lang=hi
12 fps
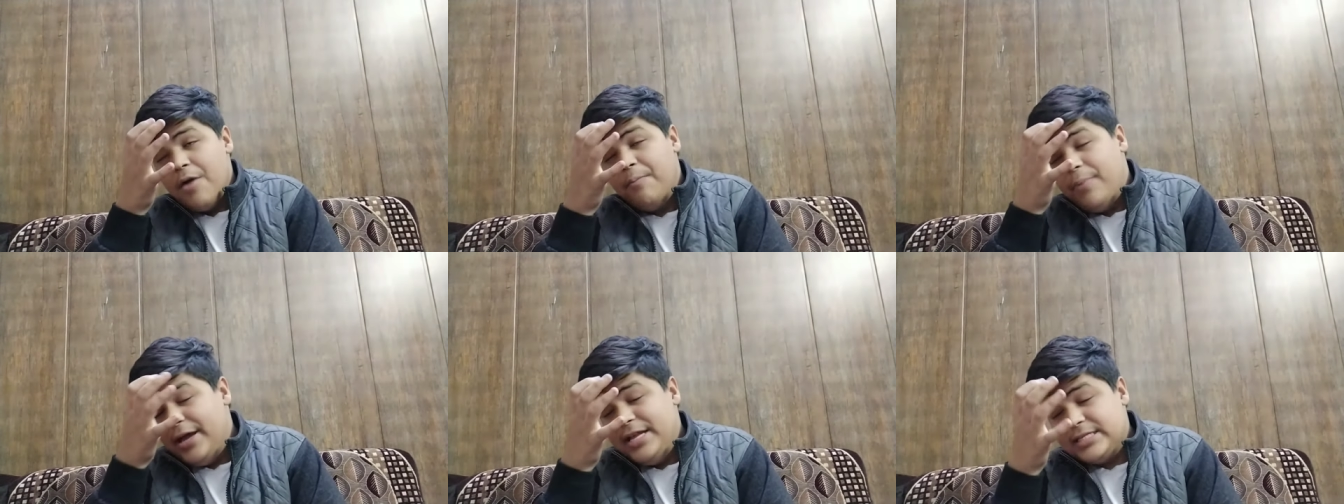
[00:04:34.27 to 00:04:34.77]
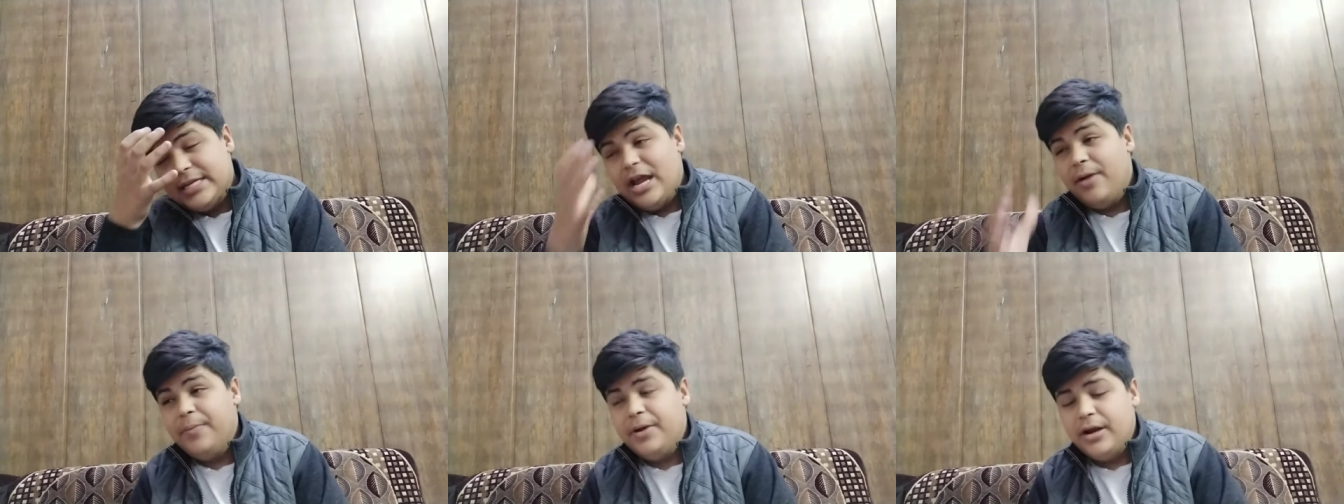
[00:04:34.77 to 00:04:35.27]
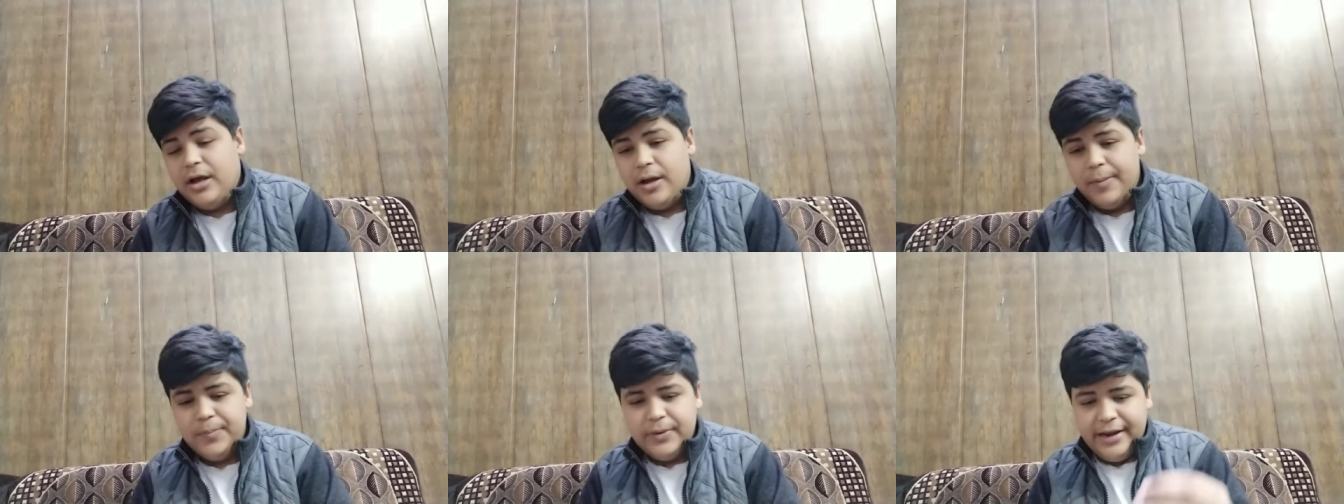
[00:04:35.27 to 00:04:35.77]
अब भाई स्नैप
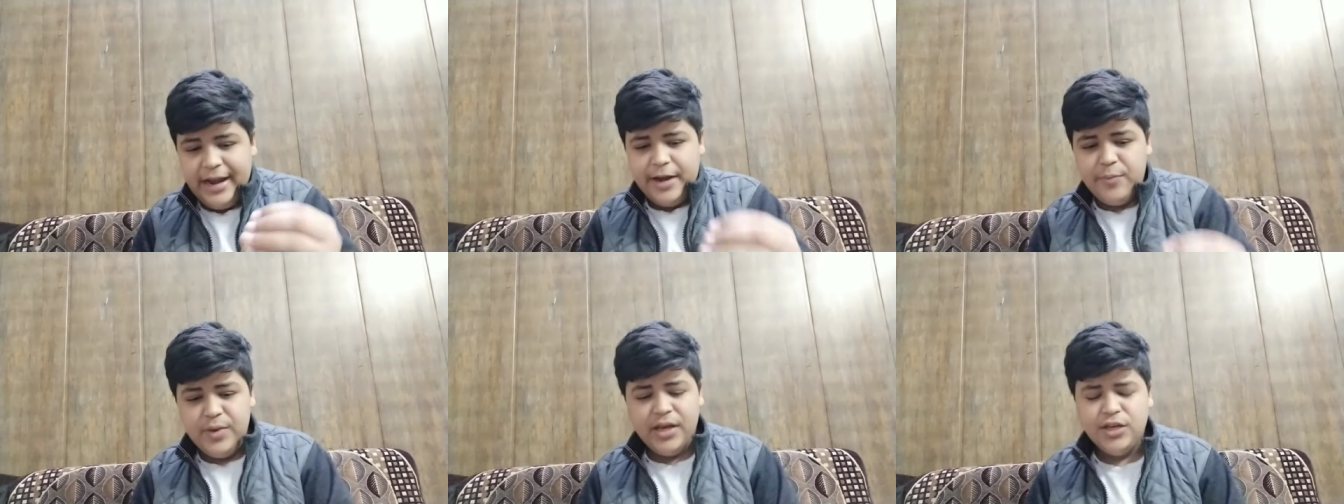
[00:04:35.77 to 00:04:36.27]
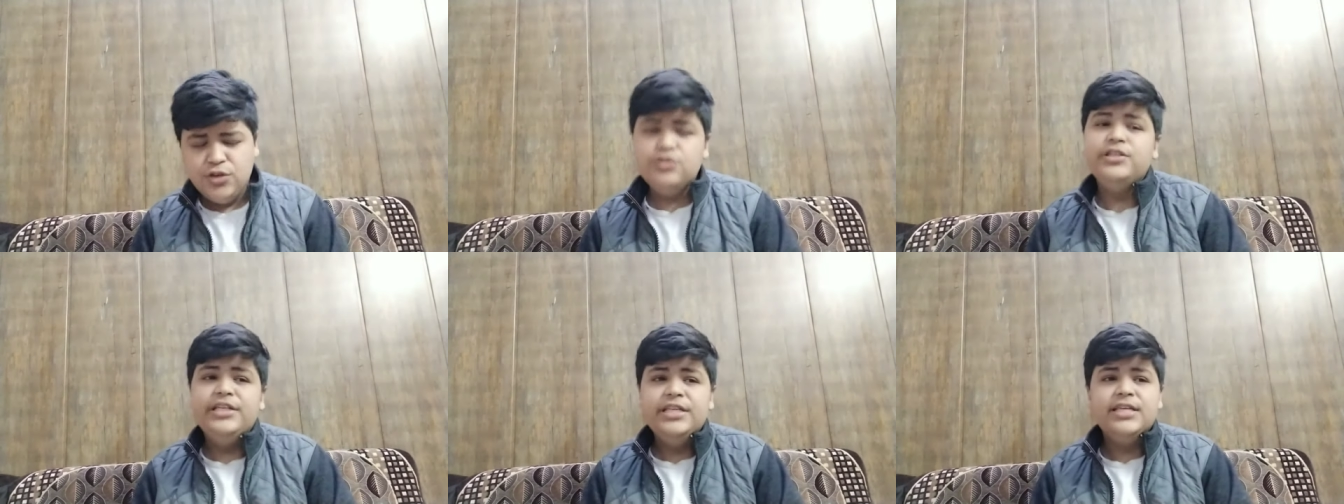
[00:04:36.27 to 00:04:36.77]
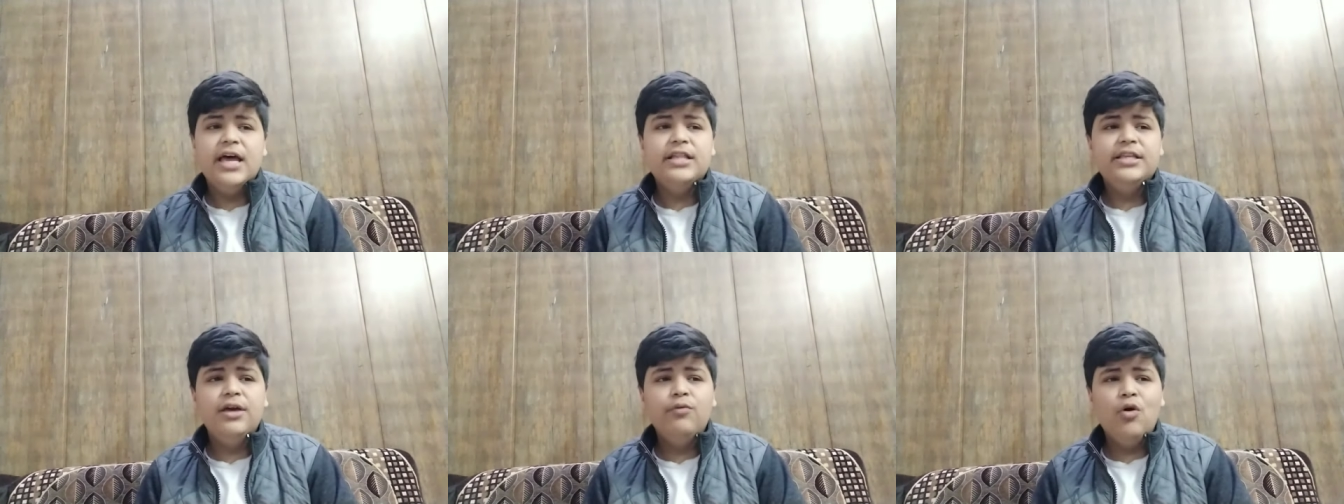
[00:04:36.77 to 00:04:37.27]
अब रेडमी की जो सीरीज़
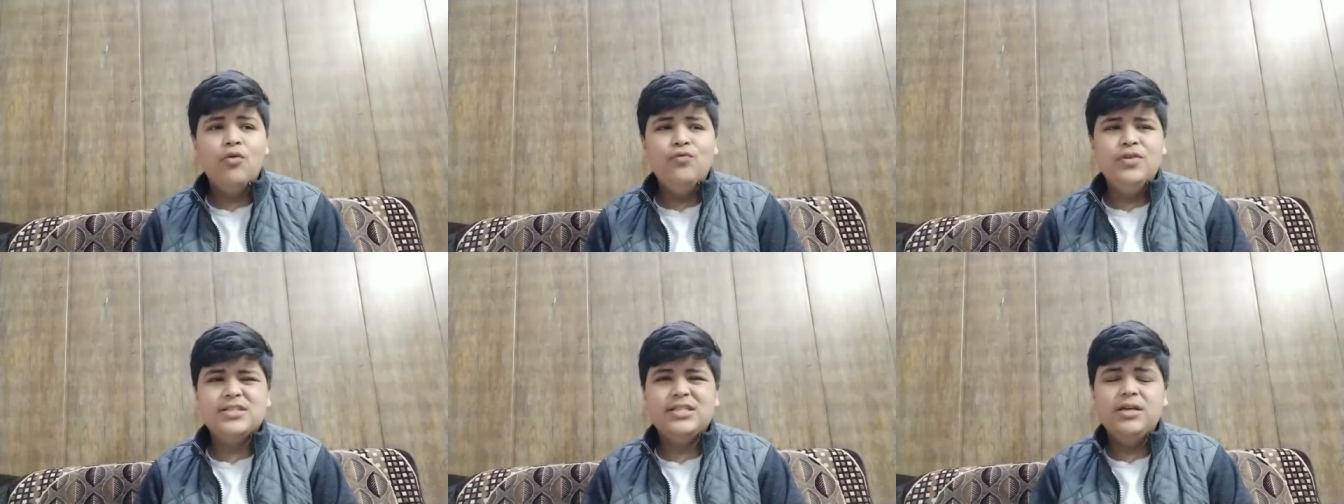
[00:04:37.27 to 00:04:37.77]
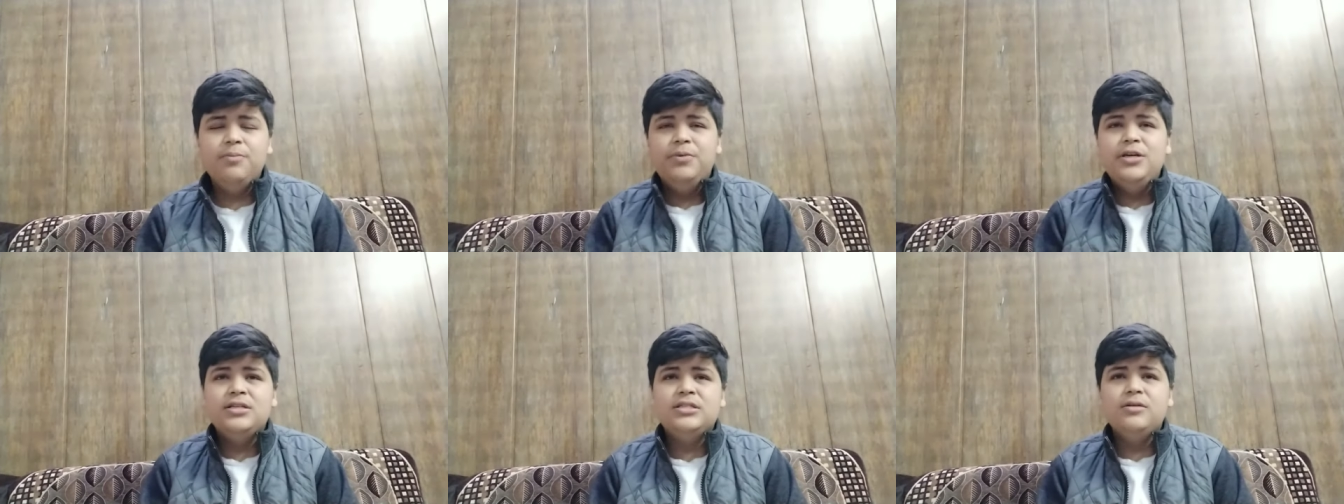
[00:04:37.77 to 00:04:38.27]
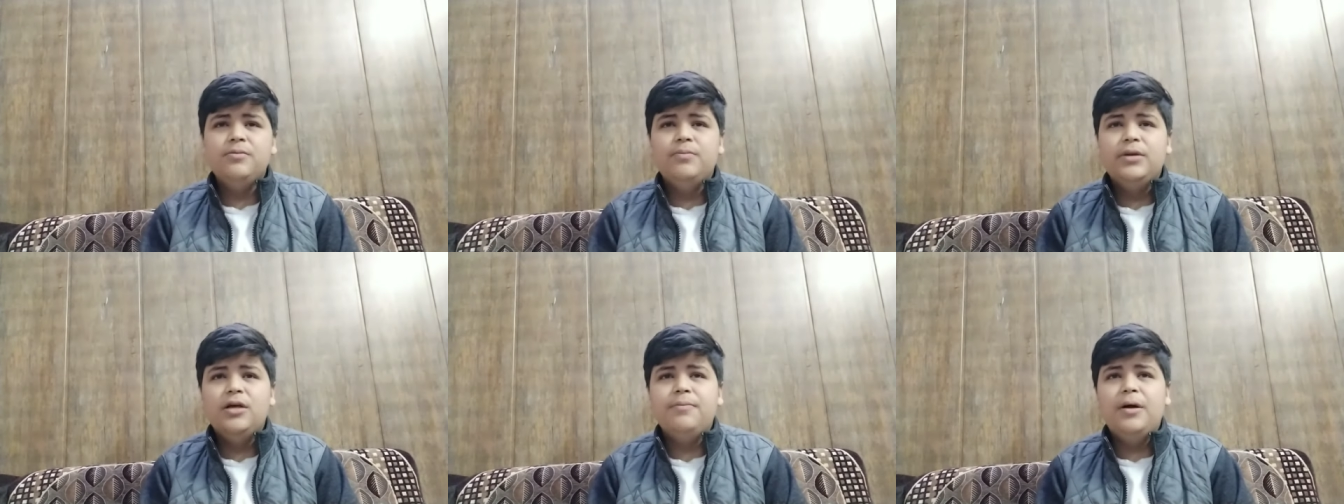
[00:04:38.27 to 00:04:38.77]
आती है वो ऑब्वियसली बीस से
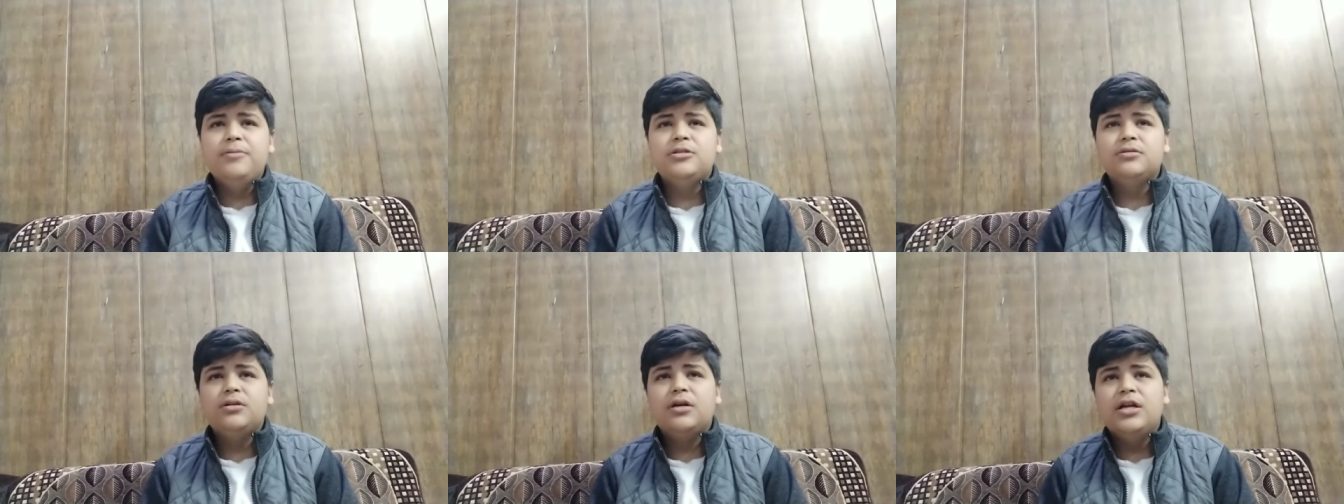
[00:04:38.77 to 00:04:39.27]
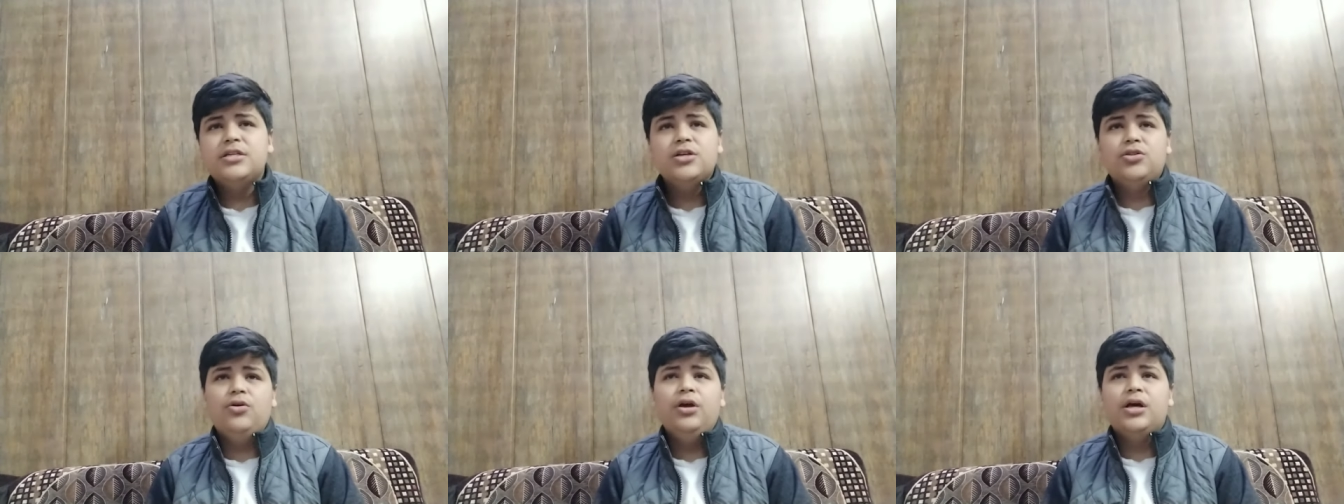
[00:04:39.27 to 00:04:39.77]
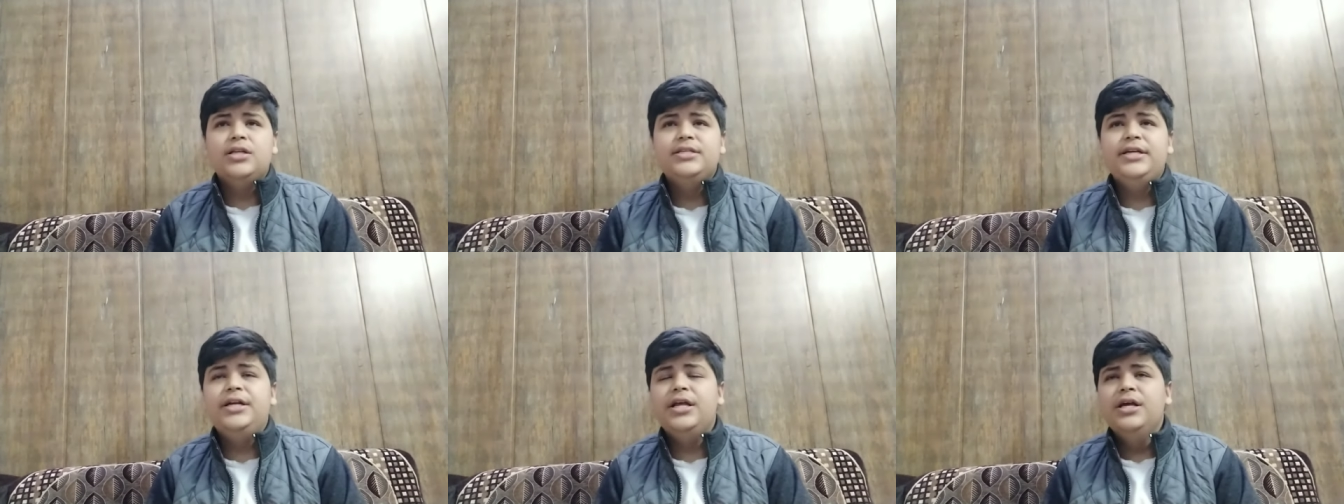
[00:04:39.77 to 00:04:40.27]
मतलब आप कर सकते हो कि
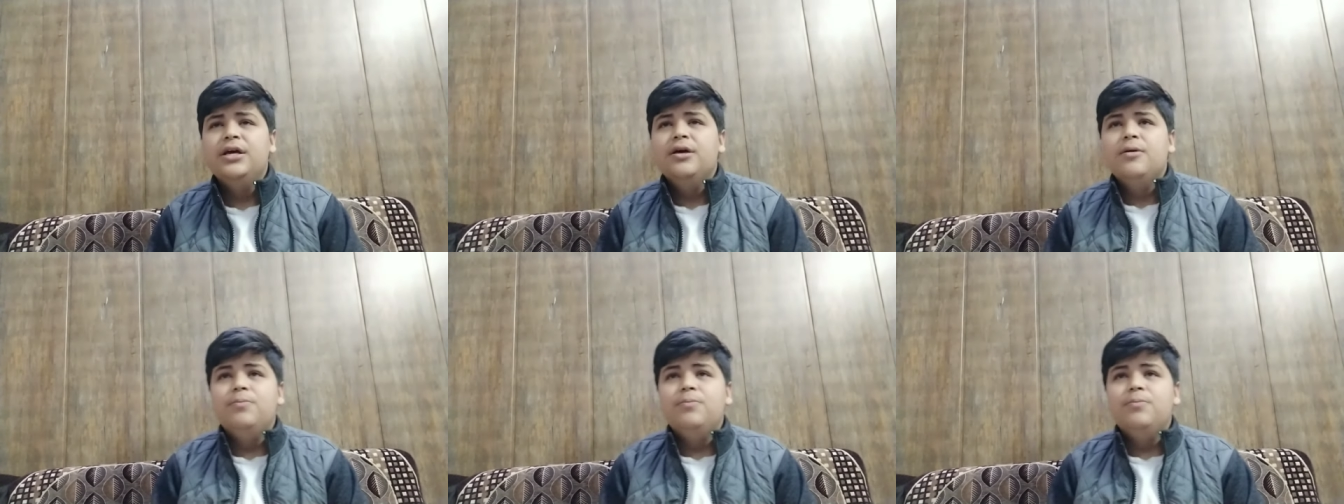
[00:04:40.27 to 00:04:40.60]
कंसीडर